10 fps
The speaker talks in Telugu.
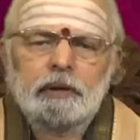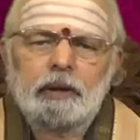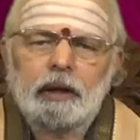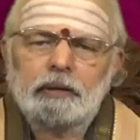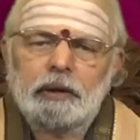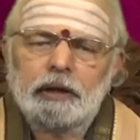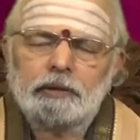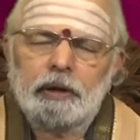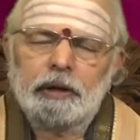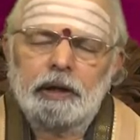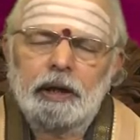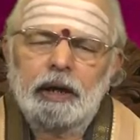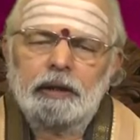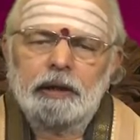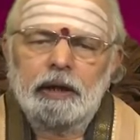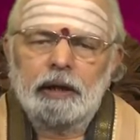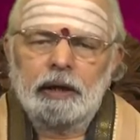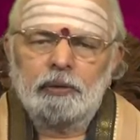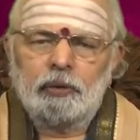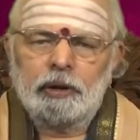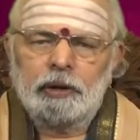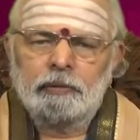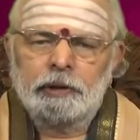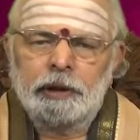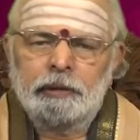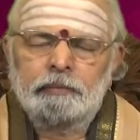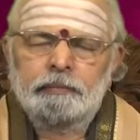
ధనుసు రాశి వారికి ఆర్థికంగా అనుకూలంగా ఉంది